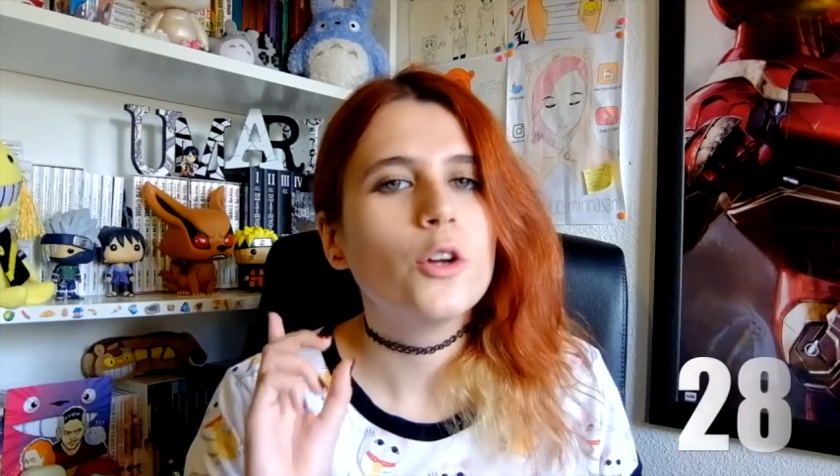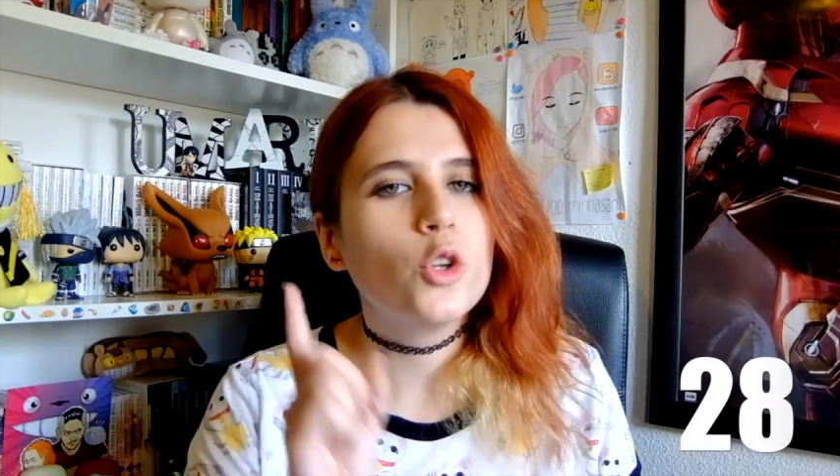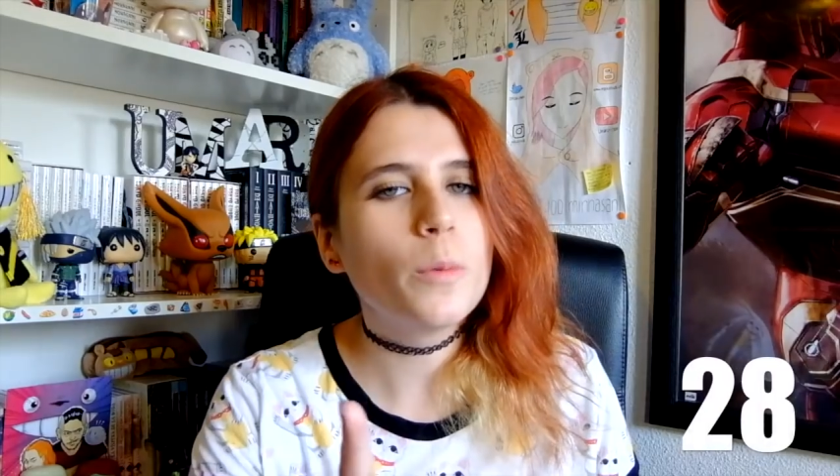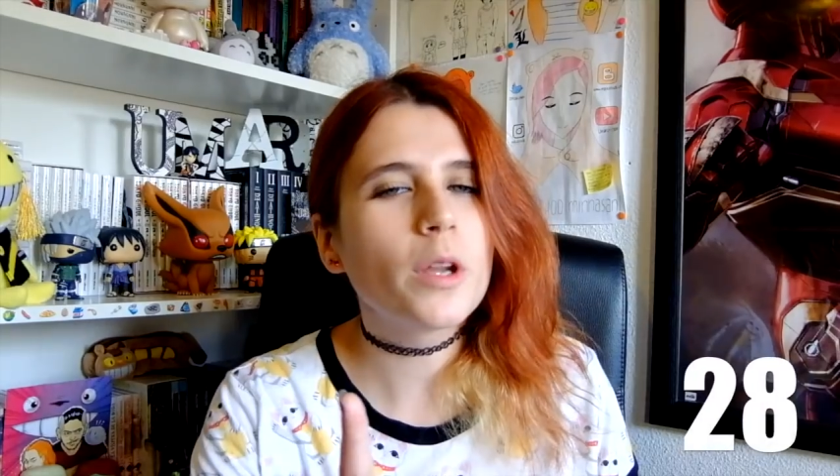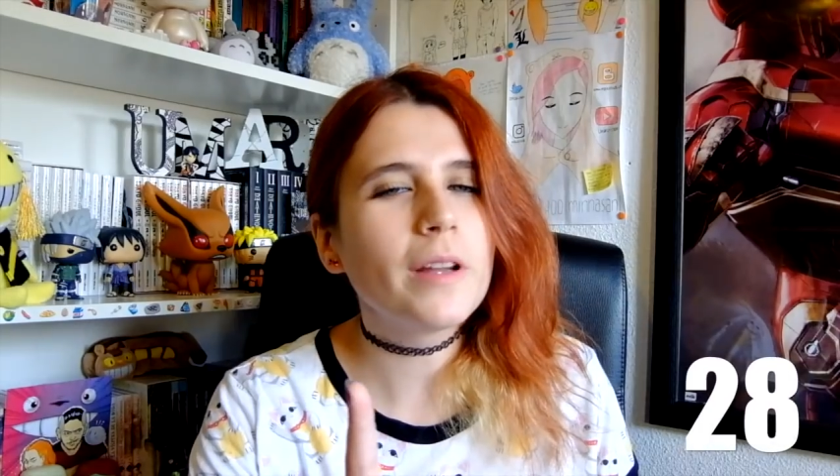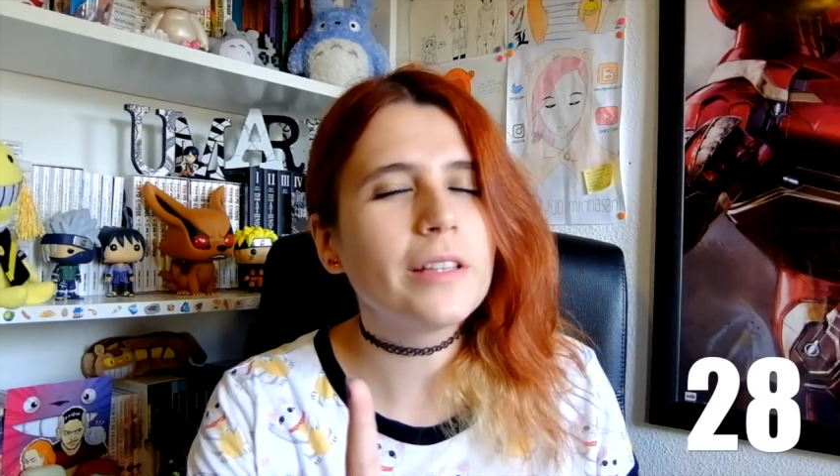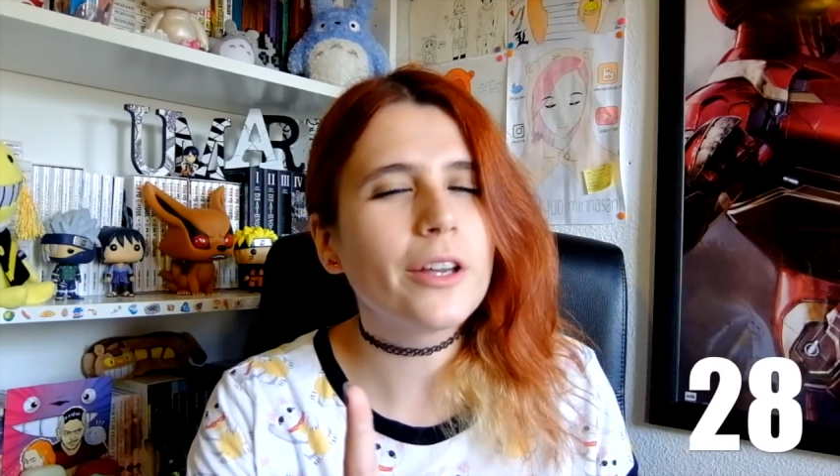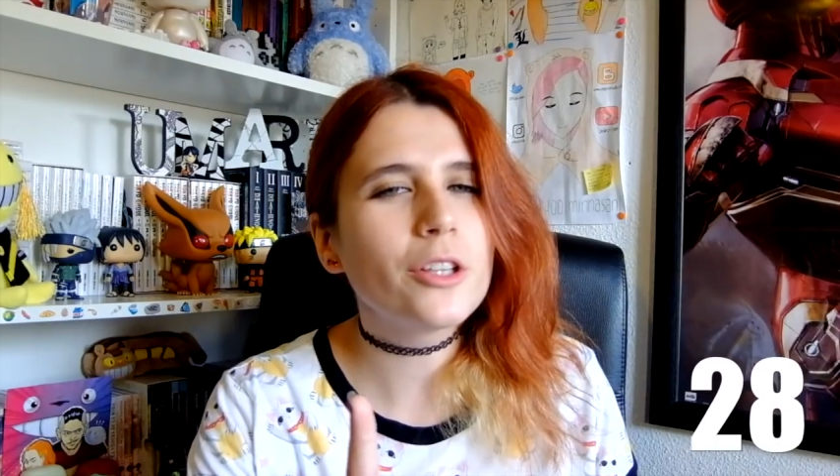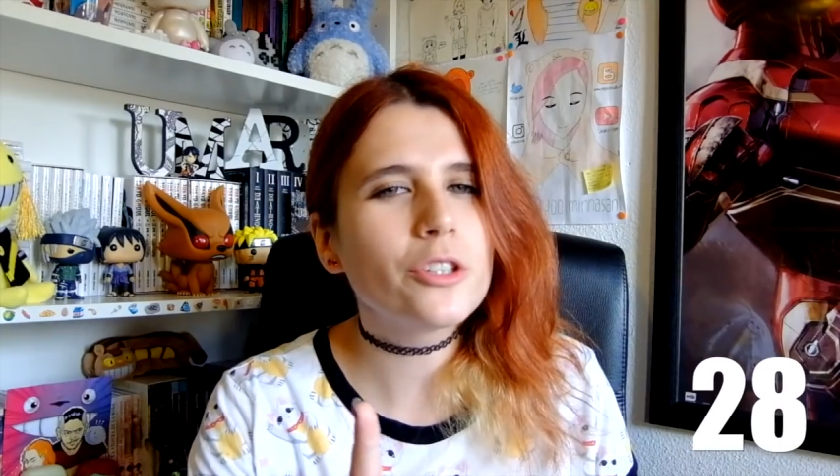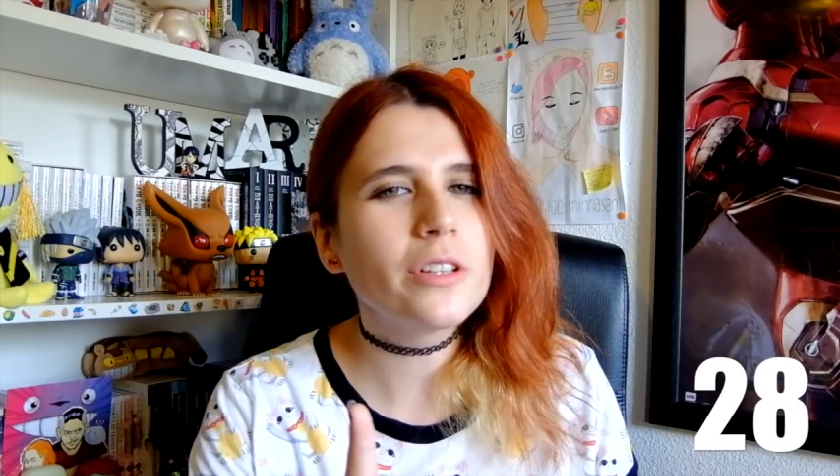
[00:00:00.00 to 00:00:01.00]
Número
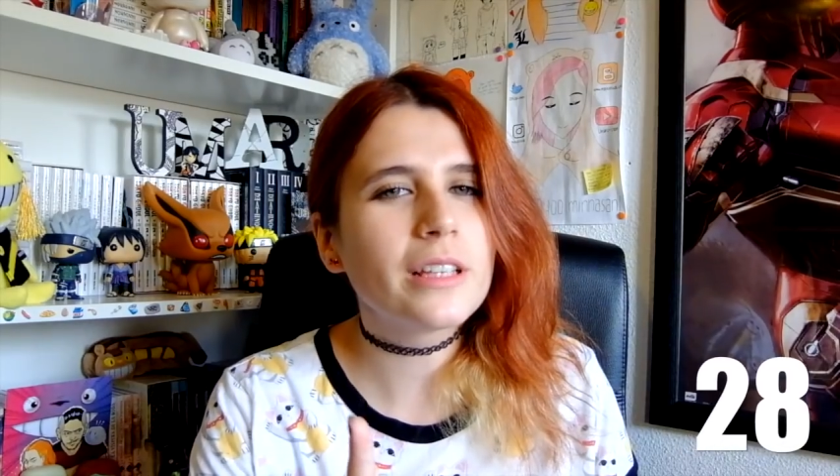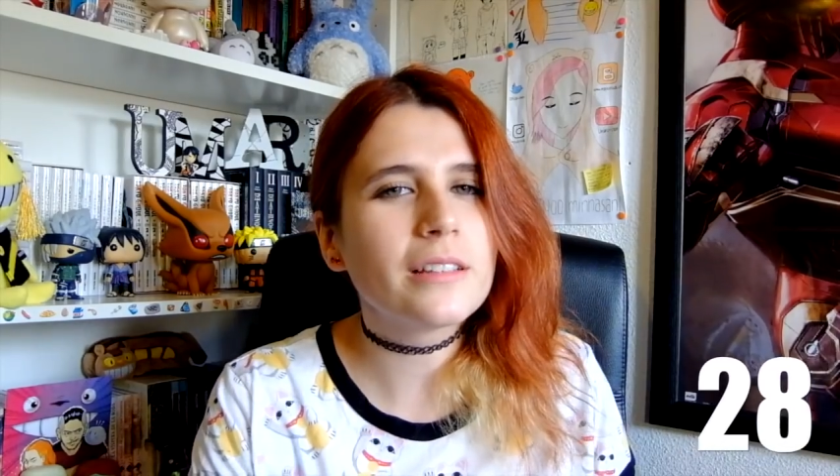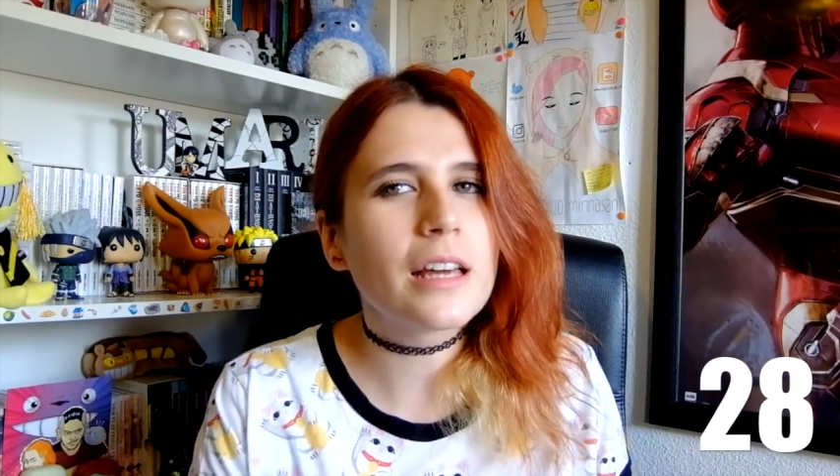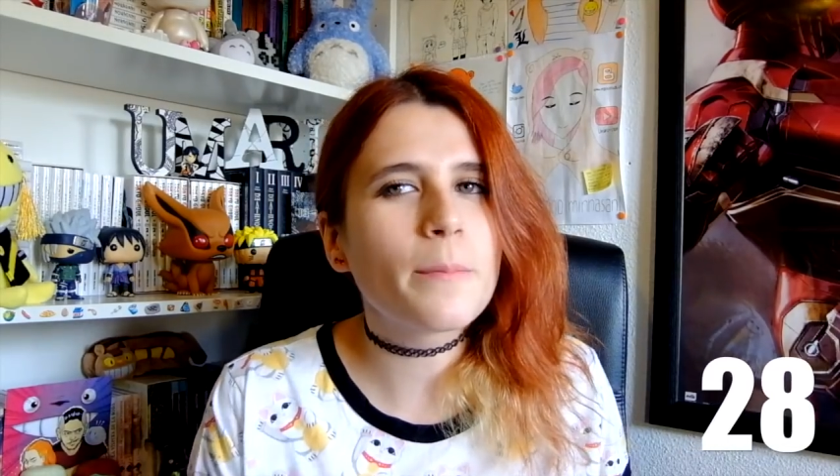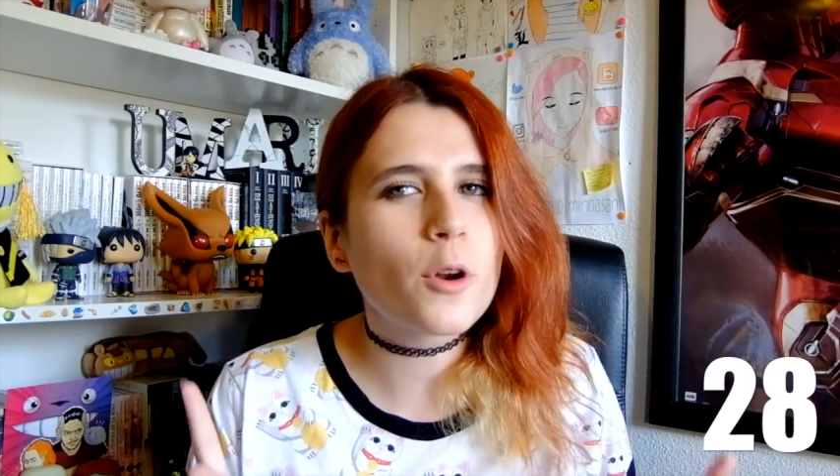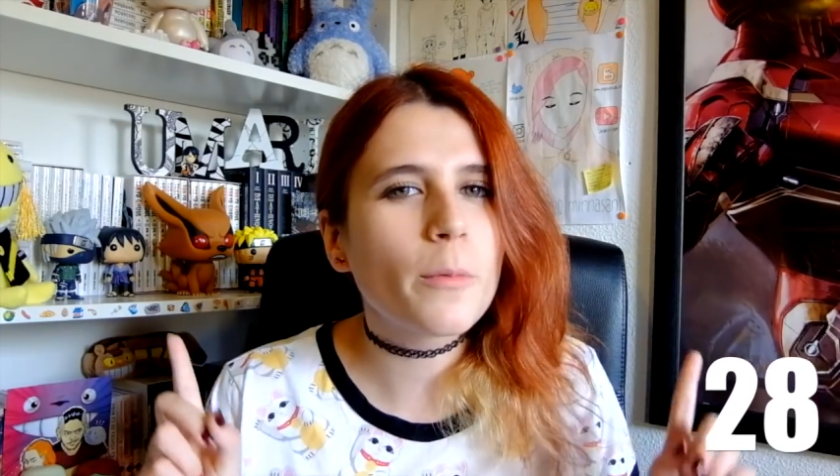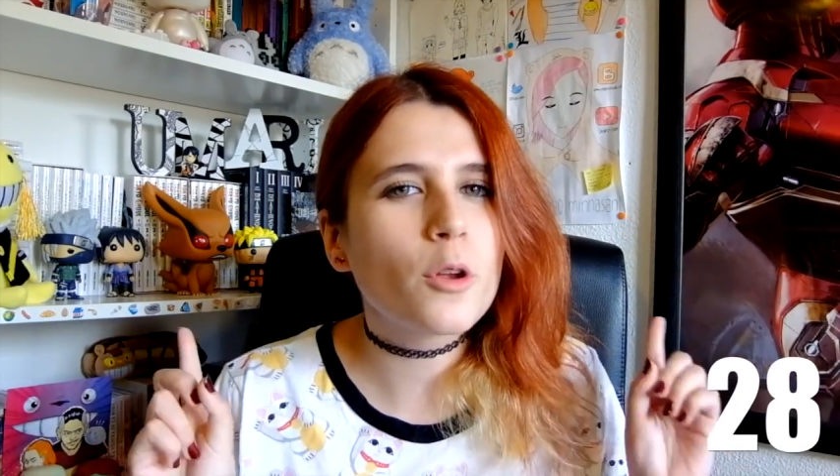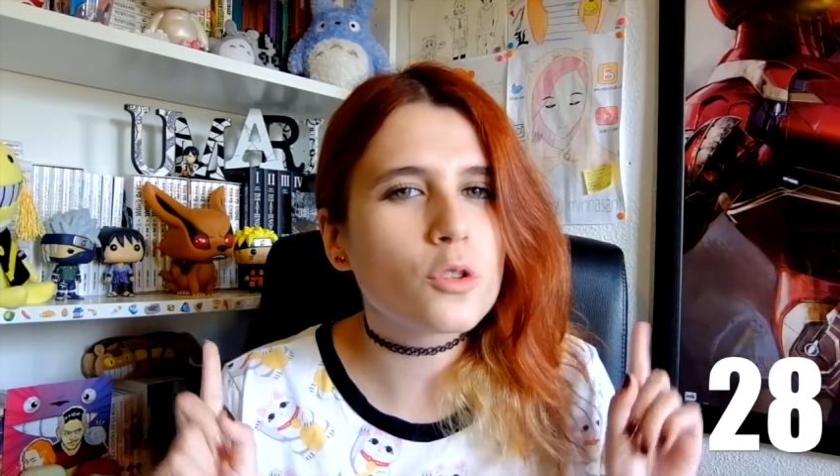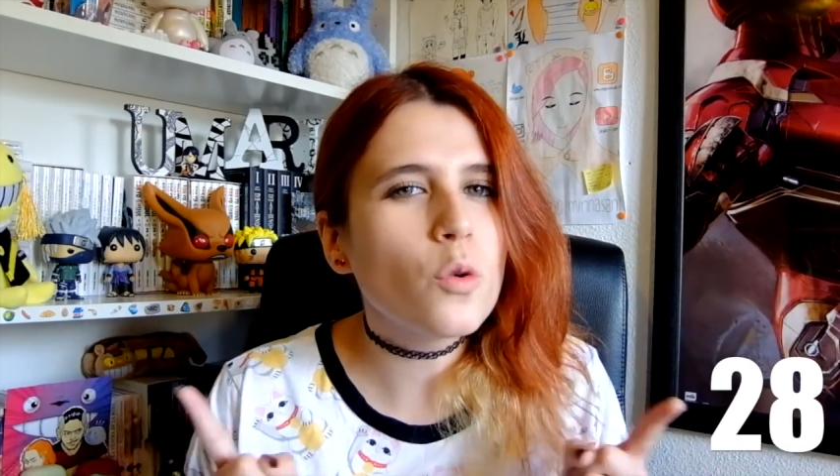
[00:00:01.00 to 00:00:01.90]
28, intentar por lo menos